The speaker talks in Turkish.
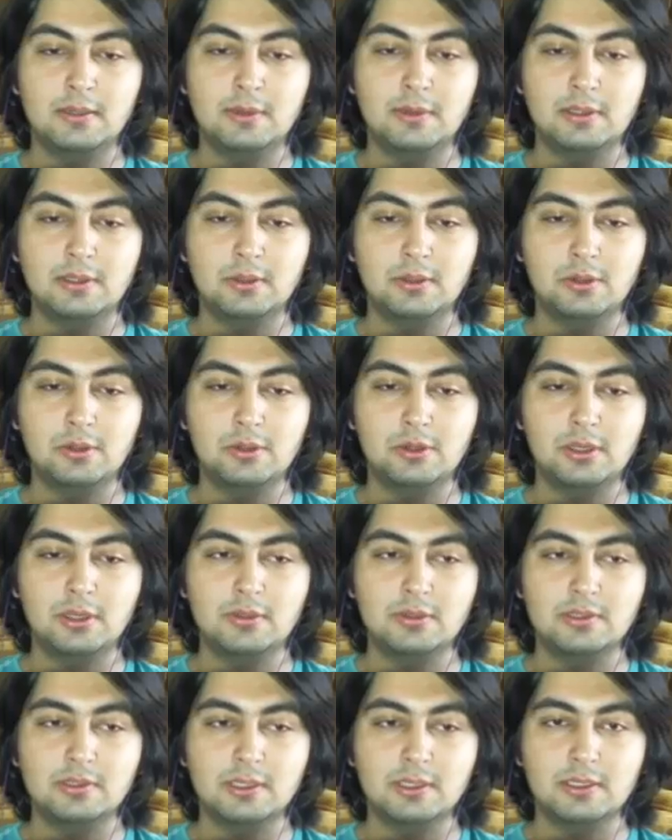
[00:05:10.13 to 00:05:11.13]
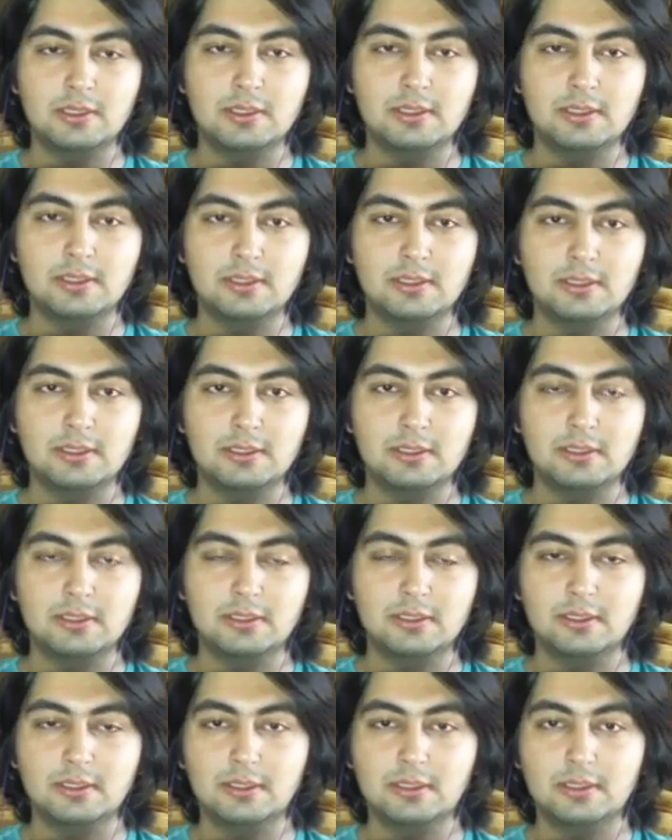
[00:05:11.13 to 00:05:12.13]
bak dönüyor ne güzel.
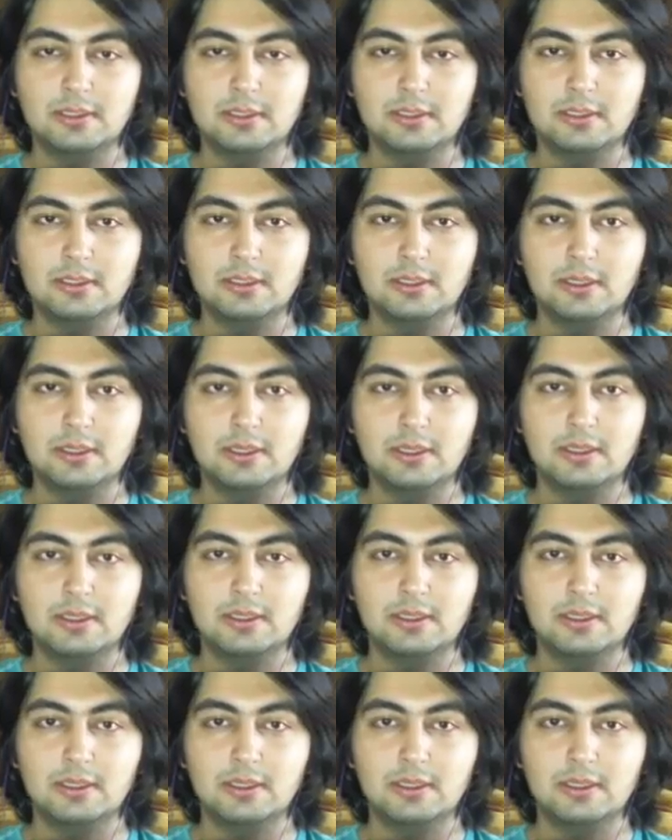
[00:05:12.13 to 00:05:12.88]
Ha.